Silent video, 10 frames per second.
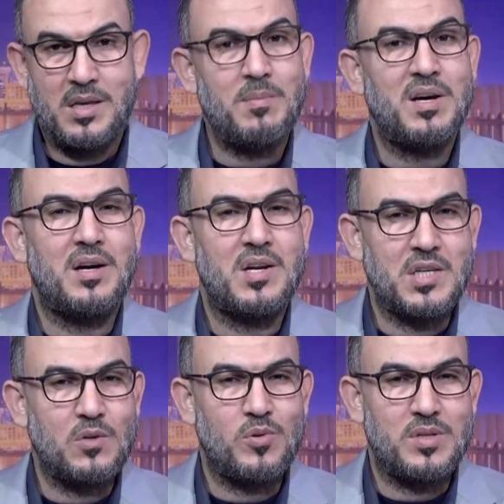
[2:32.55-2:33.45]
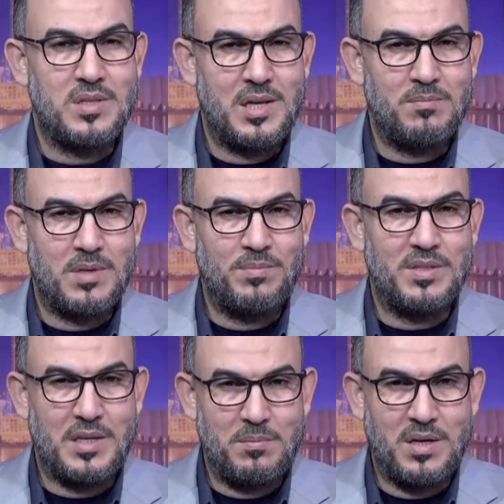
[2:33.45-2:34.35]
كما قال شيخ الإسلام
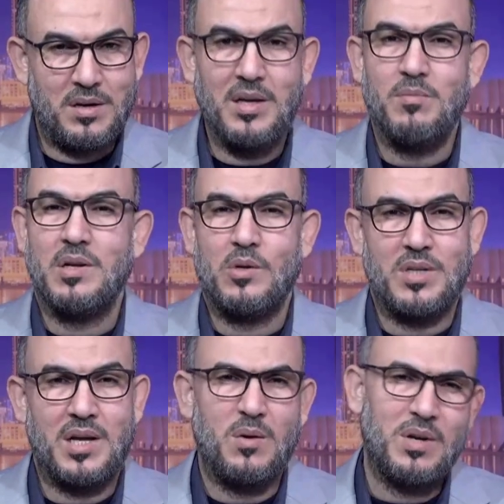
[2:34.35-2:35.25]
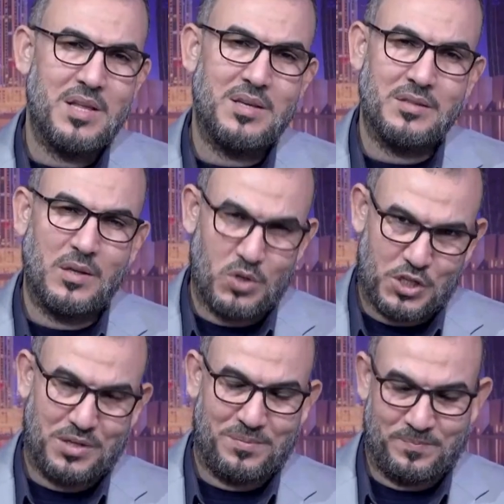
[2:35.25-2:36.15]
ابن تيمية رحمه الله تعالى ولهذا أيضا
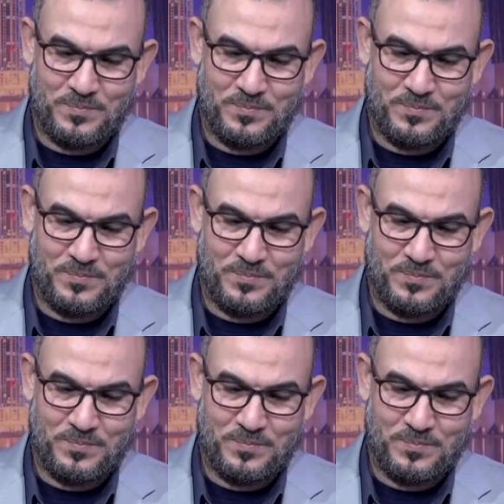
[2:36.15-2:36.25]
وجه